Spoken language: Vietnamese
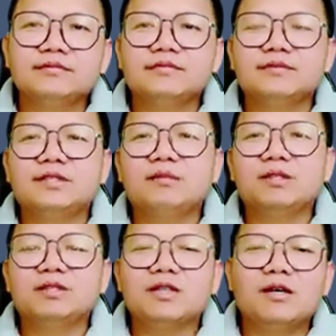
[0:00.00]
chẳng
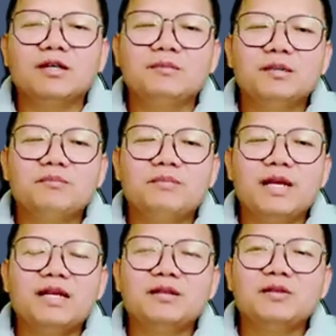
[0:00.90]
bởi trong ở miền
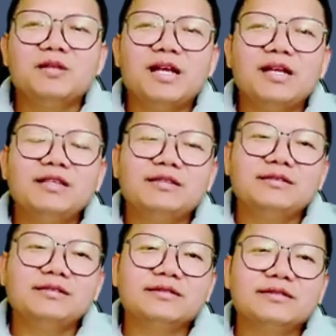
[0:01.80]
brand luôn ấy
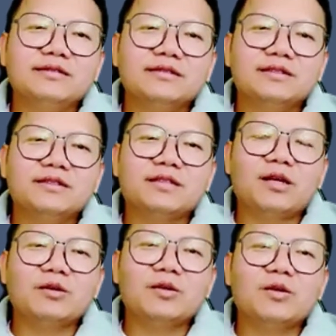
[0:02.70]
từ
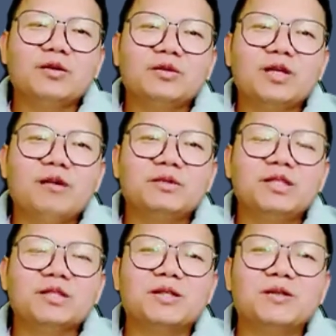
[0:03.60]
trâu rô thầm một
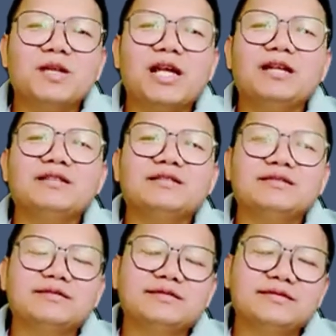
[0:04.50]
chiếc luôn này
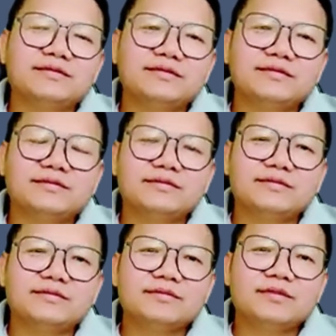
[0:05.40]

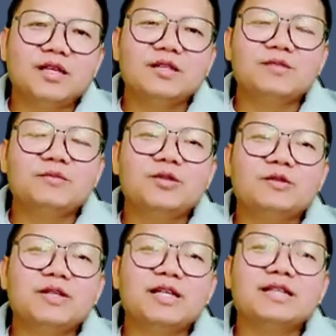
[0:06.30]
ai xùm rùi
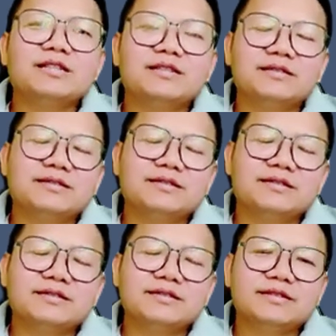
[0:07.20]
về đây
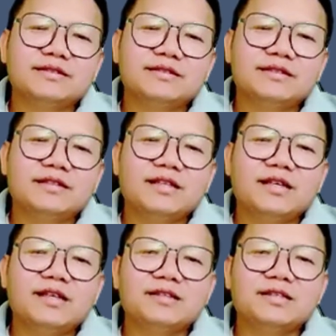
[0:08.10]

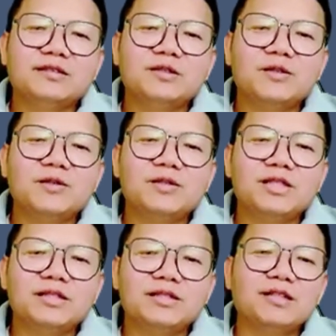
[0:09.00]
anh đang từ chiếc luôn
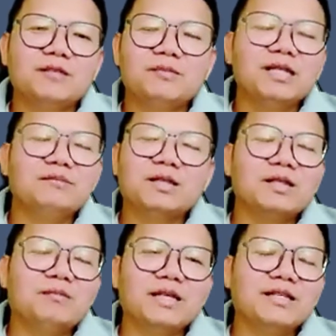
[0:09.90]
dơ ngay là bay mình
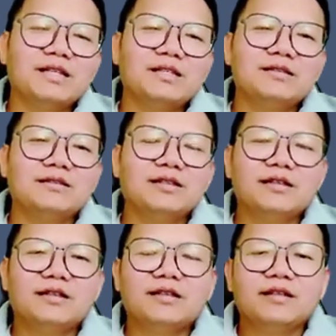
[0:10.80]
là bay ấy
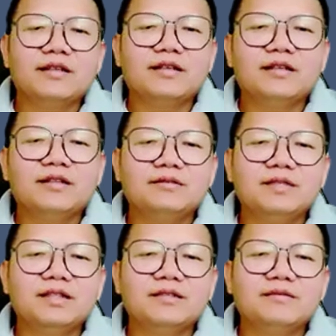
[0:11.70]
anh đang
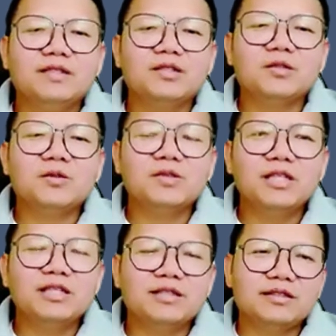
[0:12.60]
về về chiếc luôn
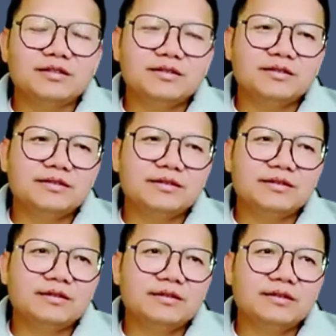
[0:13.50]
dơ
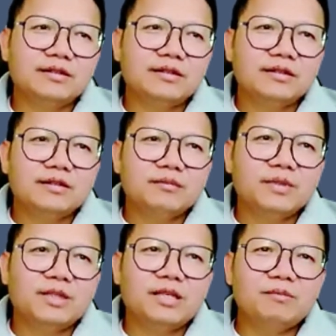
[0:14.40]

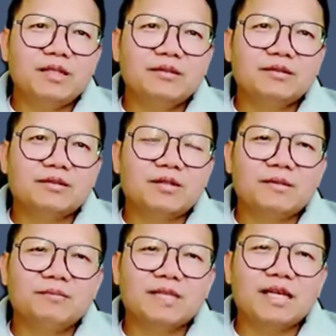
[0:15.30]
còn tay bờ
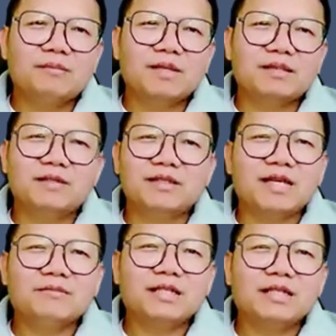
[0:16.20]
cầm tay mà thơ
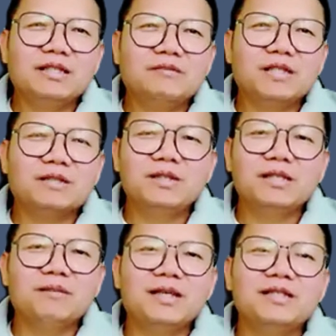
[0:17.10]
tam kê tới về miền
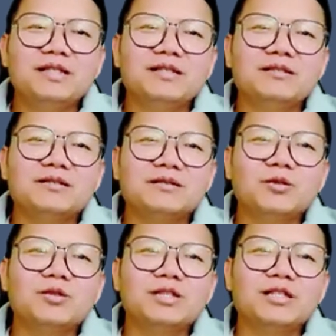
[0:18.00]
là bay dơ
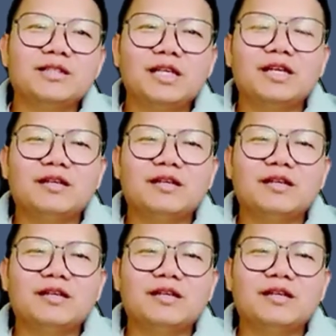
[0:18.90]
luôn dơ tỉ